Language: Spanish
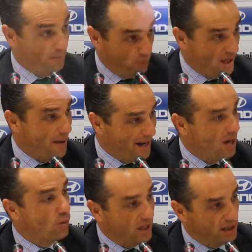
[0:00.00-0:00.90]
Puede haber
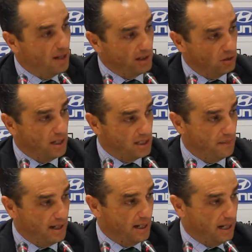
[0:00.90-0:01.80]
algún entrenamiento en la
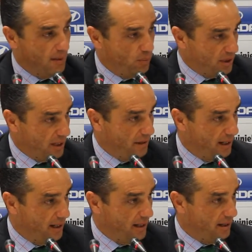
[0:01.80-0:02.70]
semana a puerta
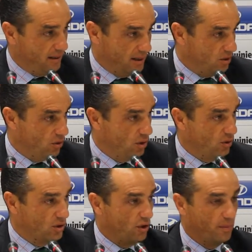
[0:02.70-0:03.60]
cerrada, es
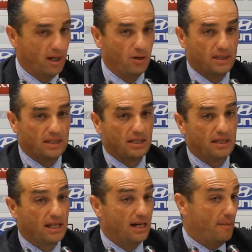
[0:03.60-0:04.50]
lógico, es normal, lo vais a
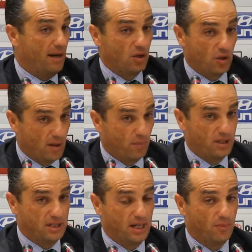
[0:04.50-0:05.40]
entender. La mayoría pueden
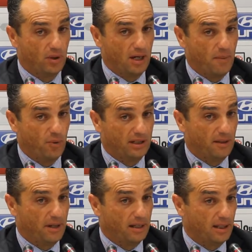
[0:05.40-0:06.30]
ser a, puerta
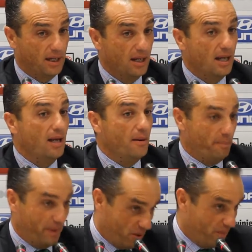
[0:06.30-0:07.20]
abierta,
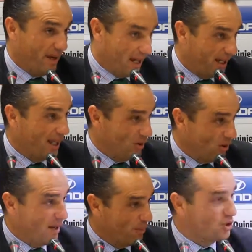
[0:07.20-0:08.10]
pero me quedo
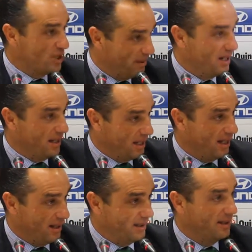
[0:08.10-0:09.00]
la
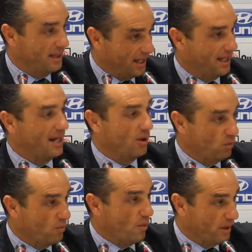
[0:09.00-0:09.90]
posibilidad de que en
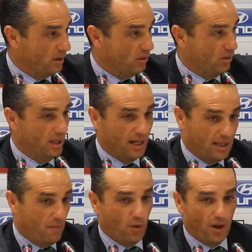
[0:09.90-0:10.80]
algún momento de la
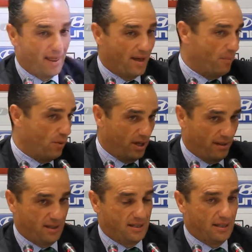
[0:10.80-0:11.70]
temporada, por
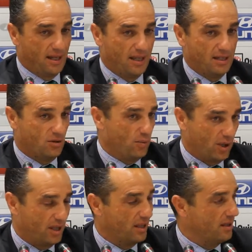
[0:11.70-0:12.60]
necesidades o
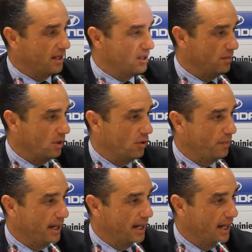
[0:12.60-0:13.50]
porque entienda que es lo mejor
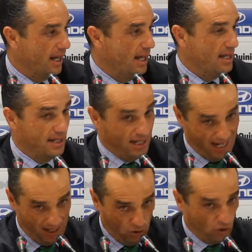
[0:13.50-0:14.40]
para
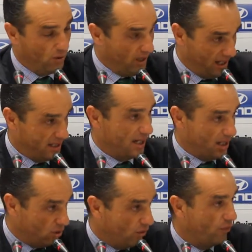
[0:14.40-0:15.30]
el Córdoba, en este
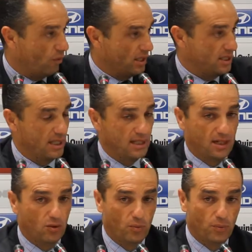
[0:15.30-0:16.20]
caso los futbolistas,
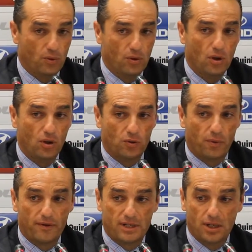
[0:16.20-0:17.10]
el grupo, los
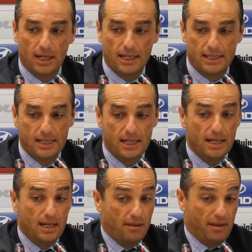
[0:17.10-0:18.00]
profesionales,
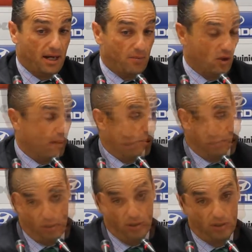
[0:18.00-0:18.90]
cerremos la
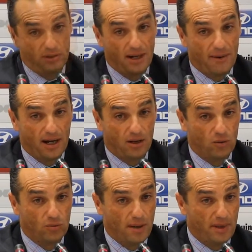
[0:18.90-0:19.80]
puerta por trabajar con
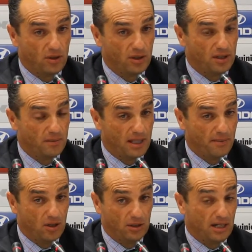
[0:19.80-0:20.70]
una mayor intimidad,
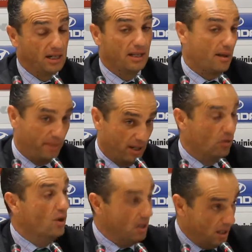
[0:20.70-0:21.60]
mayor tranquilidad. Pero
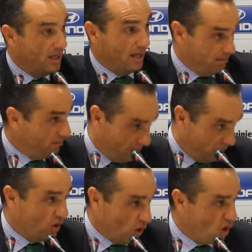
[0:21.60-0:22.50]
eh,
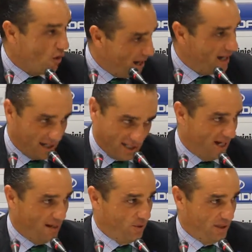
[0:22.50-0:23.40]
lo normal que sea
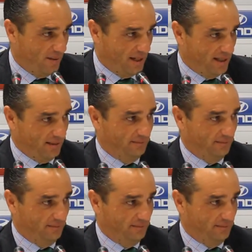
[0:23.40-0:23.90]
una puerta abierta.